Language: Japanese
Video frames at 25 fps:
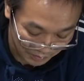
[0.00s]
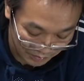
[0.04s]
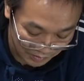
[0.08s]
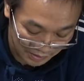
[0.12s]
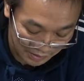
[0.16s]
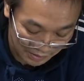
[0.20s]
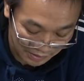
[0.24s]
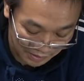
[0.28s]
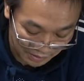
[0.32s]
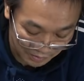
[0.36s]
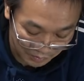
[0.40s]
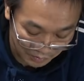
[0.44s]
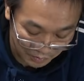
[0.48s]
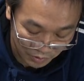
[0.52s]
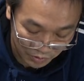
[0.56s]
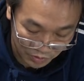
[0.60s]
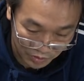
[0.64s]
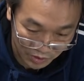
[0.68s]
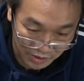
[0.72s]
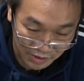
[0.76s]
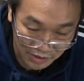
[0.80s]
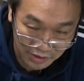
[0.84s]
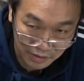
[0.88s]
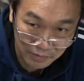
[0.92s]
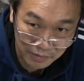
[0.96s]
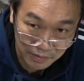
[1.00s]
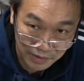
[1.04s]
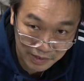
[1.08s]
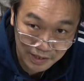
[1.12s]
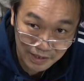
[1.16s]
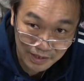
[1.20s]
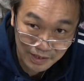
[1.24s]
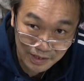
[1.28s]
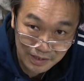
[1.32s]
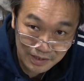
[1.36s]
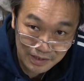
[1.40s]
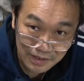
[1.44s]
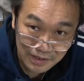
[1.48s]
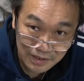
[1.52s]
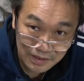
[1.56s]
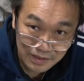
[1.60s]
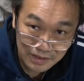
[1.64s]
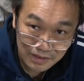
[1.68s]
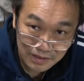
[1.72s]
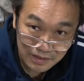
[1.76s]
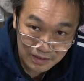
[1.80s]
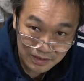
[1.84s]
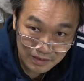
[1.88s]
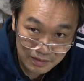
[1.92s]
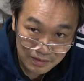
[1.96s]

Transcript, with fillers: さなぎ持ってければあじゃあ来